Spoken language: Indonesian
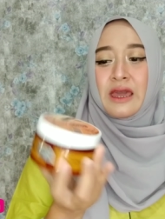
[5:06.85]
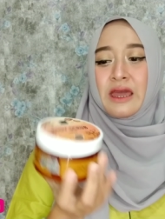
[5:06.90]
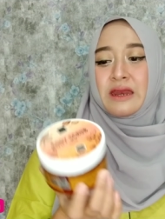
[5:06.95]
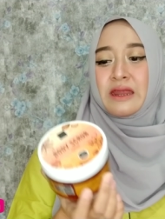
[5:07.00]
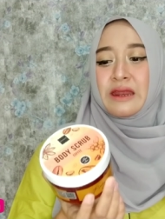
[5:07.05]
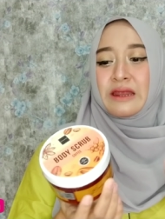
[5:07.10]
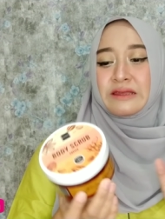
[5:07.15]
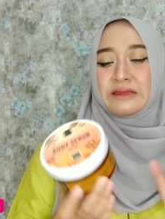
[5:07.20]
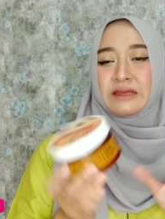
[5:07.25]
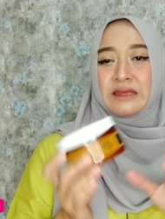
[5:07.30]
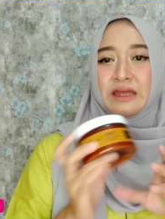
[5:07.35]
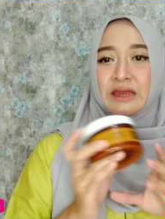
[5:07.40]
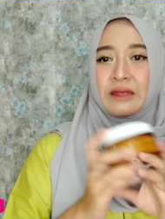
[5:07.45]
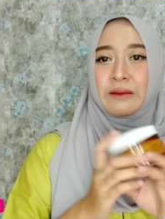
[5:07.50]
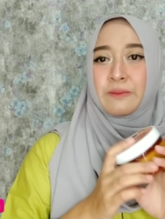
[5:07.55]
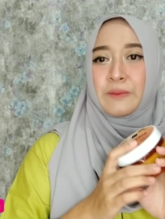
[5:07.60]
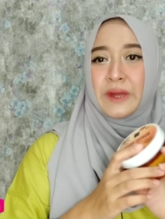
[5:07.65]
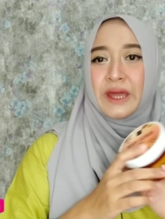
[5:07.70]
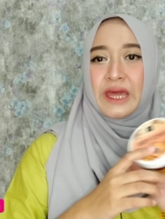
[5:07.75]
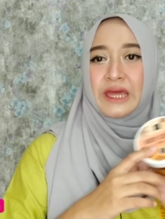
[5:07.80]
Dari segi
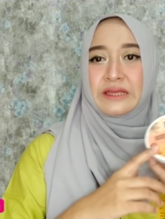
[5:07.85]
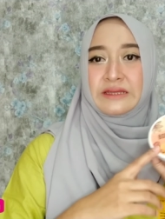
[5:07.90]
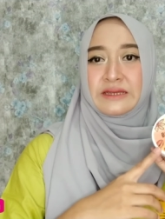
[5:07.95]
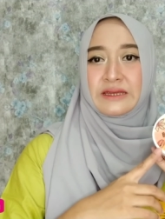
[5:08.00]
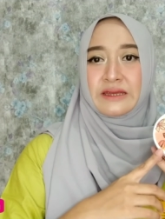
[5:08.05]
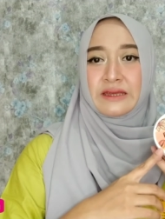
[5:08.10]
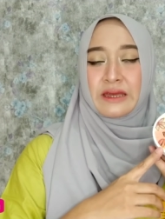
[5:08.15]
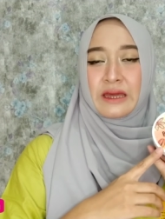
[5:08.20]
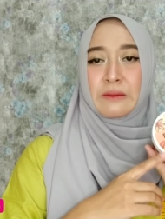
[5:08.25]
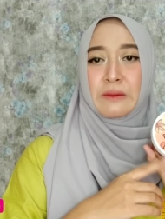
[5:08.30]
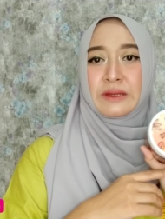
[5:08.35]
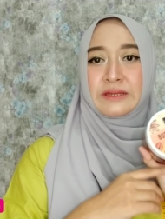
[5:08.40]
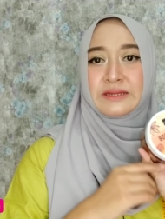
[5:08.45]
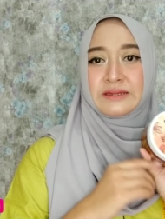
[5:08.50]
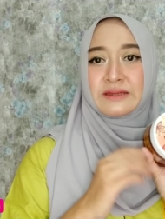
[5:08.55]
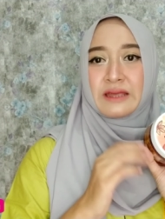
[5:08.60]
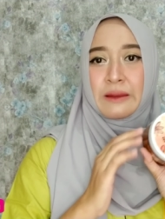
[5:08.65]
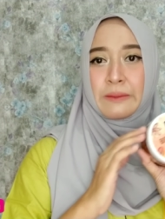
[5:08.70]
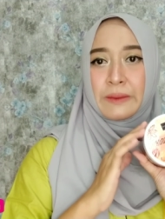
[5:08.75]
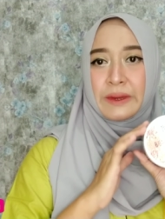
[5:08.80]
packagingnya masih
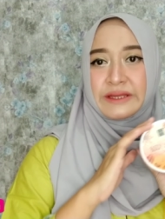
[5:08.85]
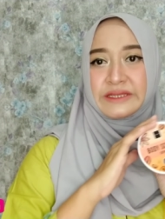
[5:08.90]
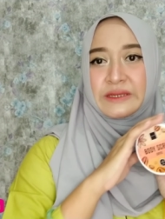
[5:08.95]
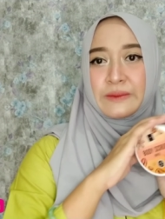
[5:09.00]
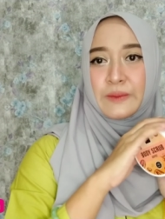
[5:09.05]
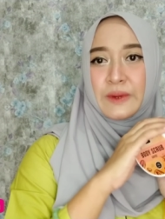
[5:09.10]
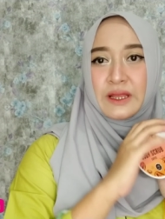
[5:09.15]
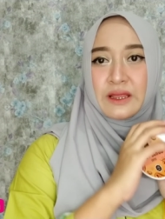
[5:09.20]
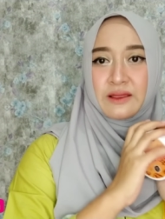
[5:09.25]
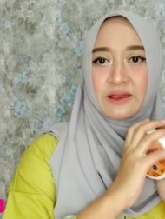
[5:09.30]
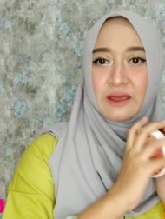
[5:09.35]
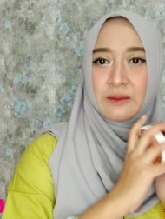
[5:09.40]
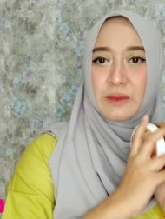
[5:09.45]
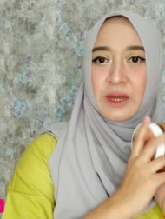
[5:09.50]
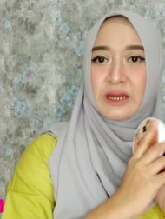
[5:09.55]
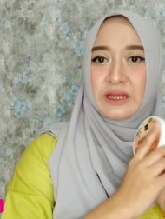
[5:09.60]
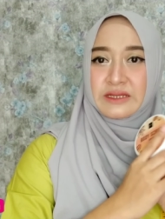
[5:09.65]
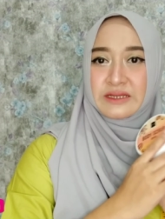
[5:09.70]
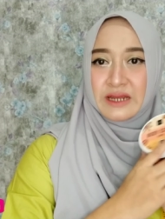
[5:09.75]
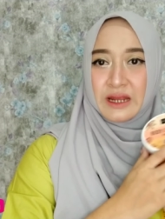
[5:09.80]
sama seperti
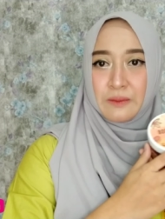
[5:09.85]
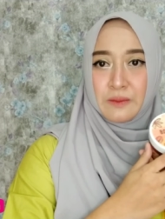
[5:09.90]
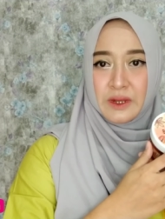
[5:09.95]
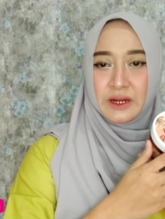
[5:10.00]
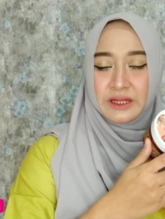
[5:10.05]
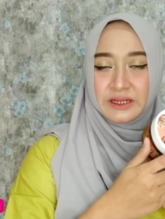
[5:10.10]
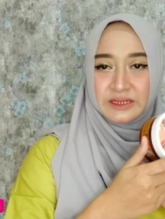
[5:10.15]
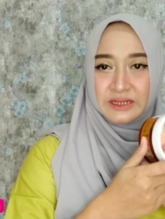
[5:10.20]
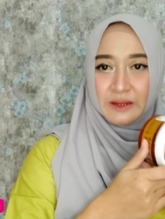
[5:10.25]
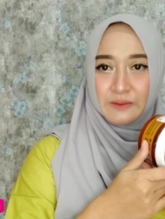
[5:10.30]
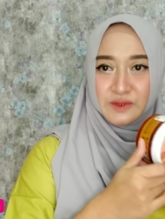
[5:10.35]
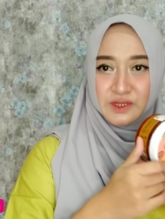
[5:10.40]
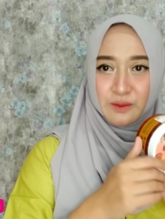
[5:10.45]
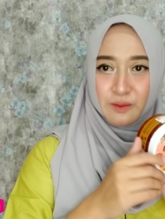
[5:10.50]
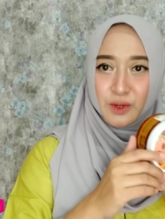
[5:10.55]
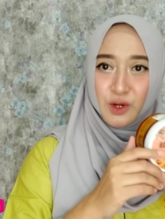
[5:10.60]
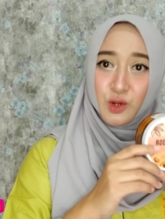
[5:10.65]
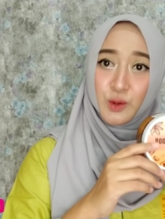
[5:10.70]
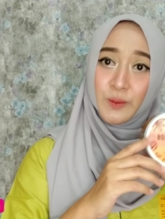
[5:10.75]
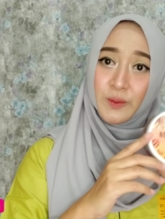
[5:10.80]
body scrub body scrub
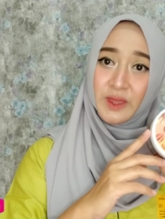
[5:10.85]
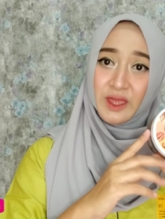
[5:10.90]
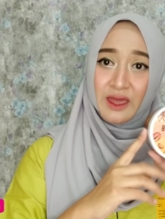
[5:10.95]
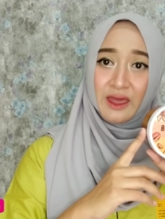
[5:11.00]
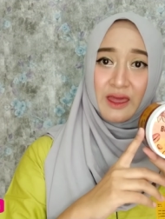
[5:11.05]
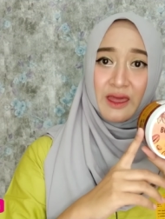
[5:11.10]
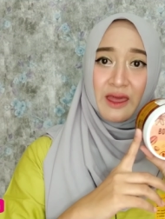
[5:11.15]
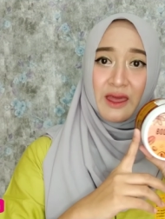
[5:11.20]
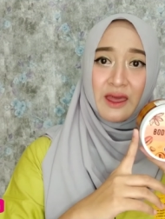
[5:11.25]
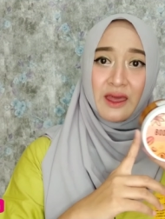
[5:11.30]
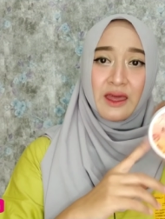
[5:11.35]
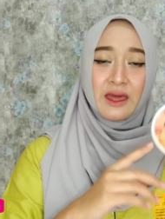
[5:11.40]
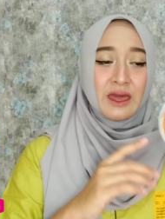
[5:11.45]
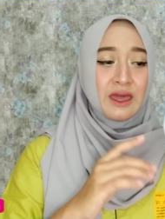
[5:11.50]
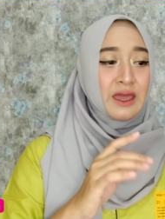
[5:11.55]
sebelumnya.